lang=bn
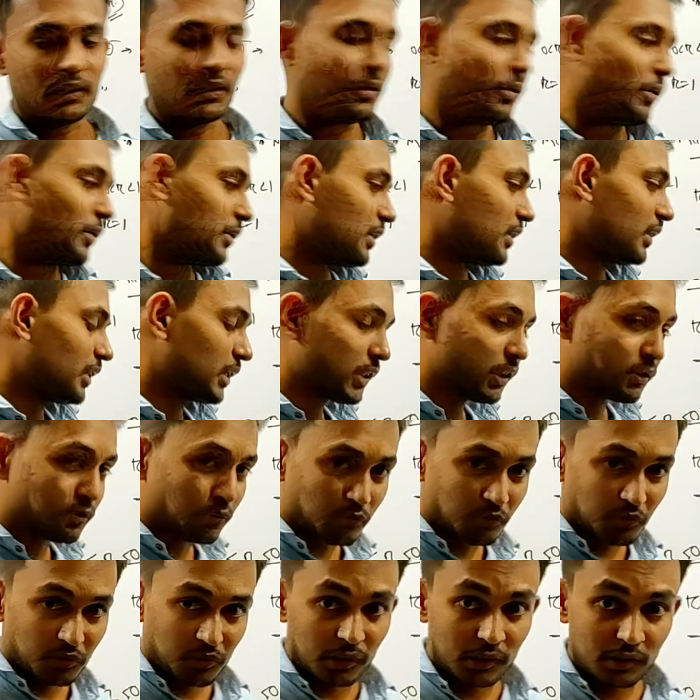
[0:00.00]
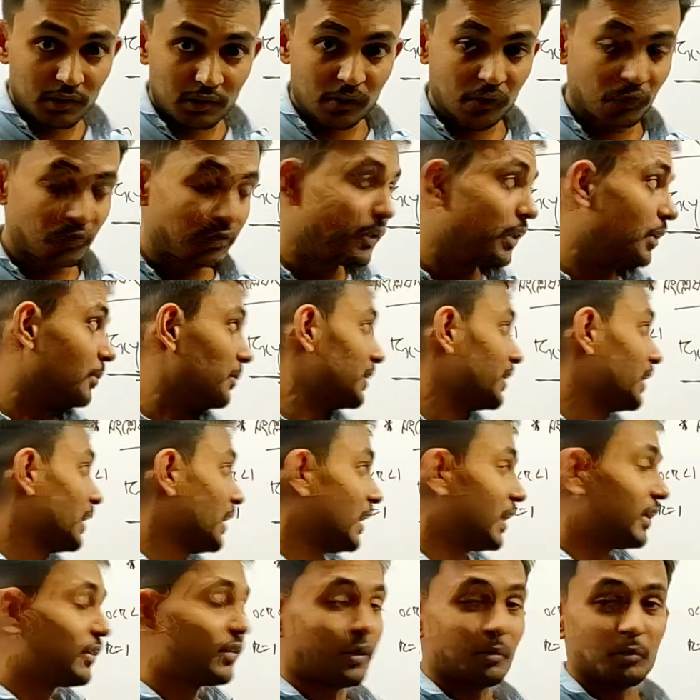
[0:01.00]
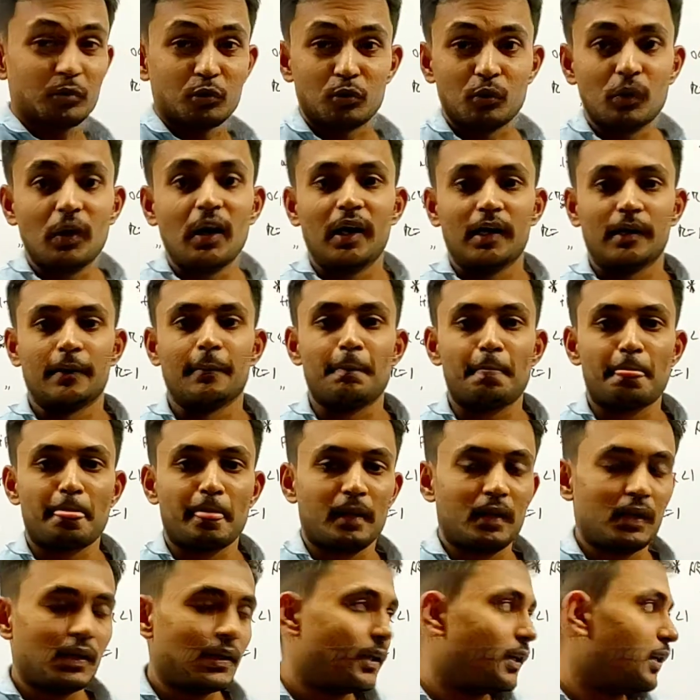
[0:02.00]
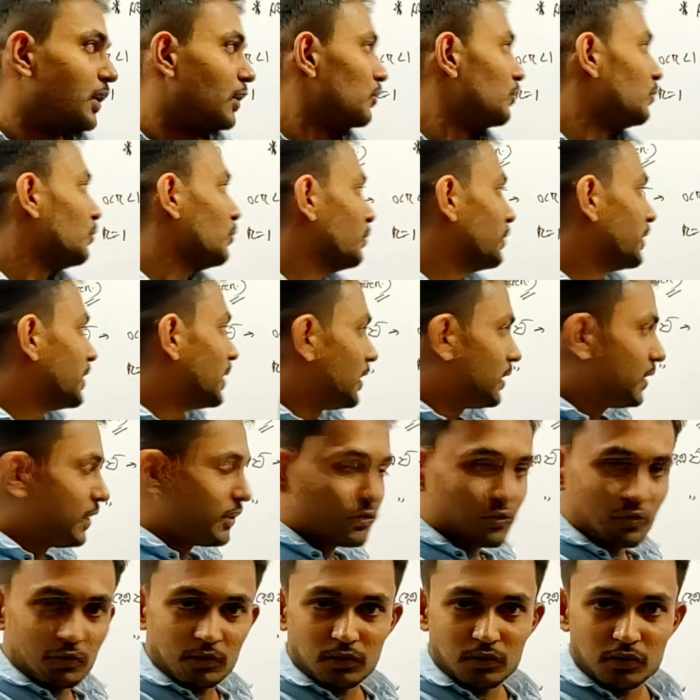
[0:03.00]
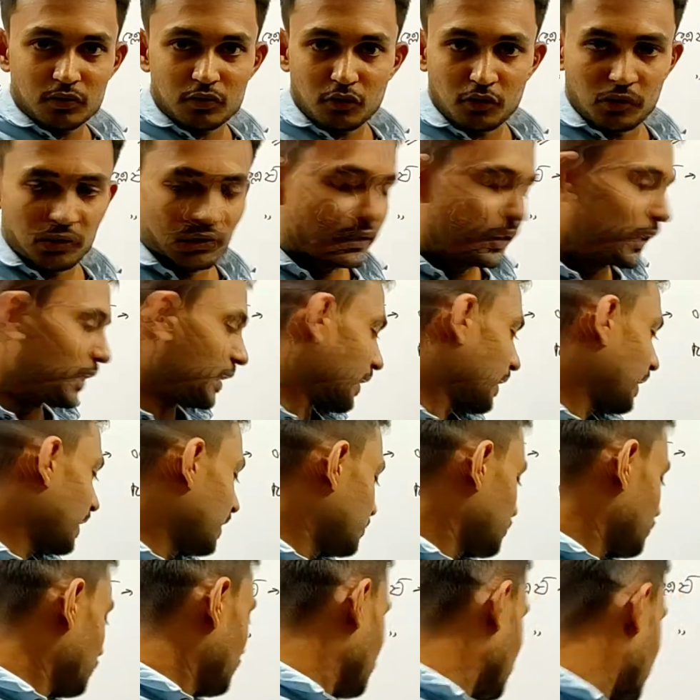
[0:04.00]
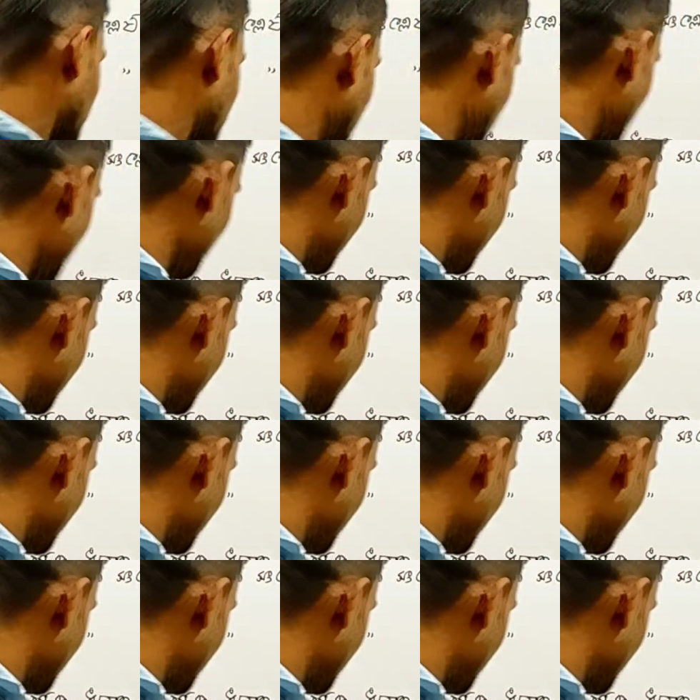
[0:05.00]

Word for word: সাথে অর্থাৎ একটা তথ্য সারণীতে যদি আমাদের এক্স এবং ওয়াই দুইটা যে চলক থাকে এই চলকের